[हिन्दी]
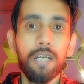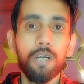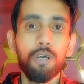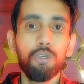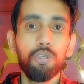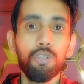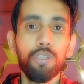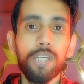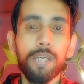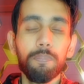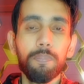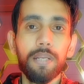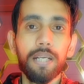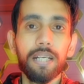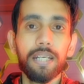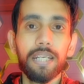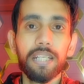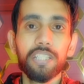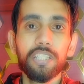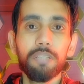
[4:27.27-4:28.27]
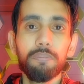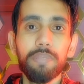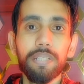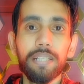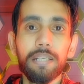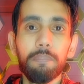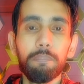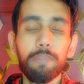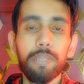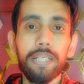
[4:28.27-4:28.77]
उन्होंने अपना करेक्शन भी
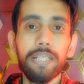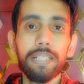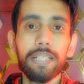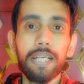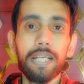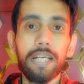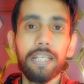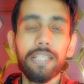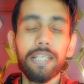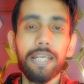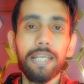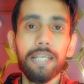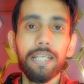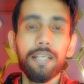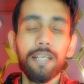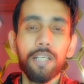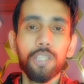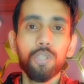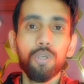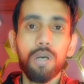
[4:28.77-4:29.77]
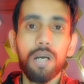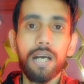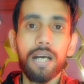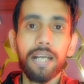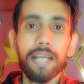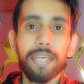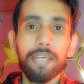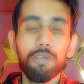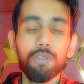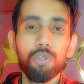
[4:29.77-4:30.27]
कंप्लीट करा लिया है तो
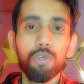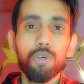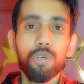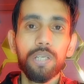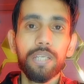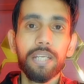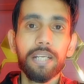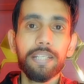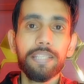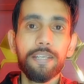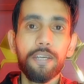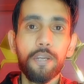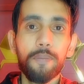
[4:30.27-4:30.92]
आगे उनको एक